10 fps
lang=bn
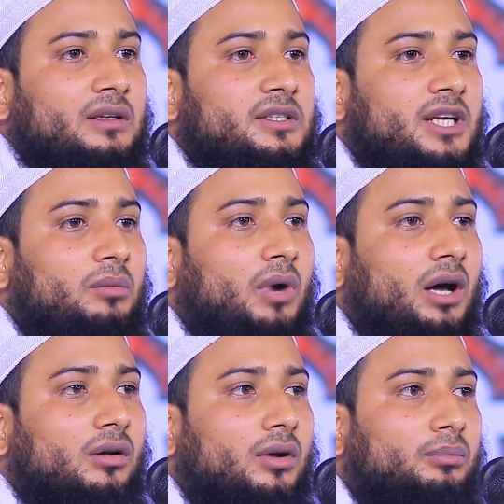যে
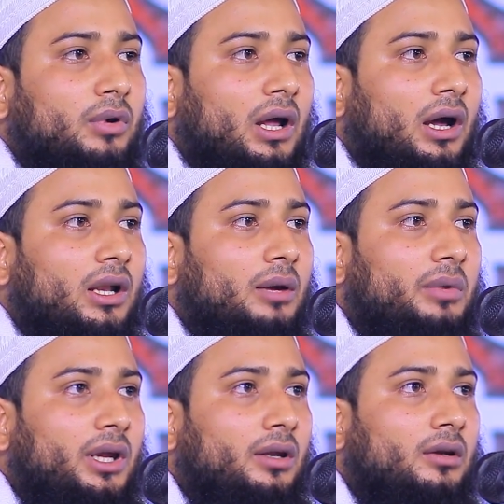মহান রব্বুল
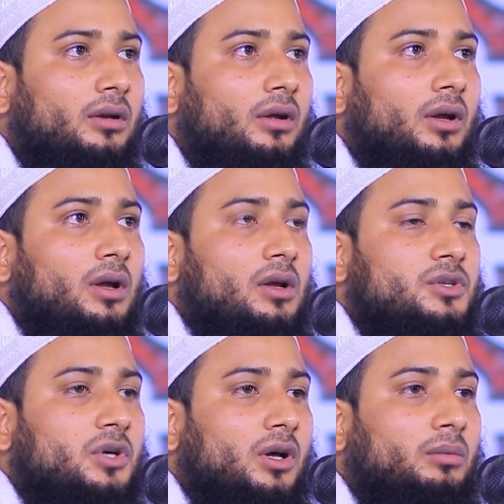আলমিন
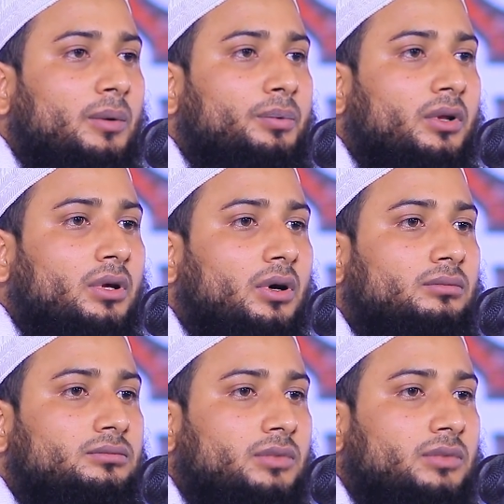সর্বপ্রথম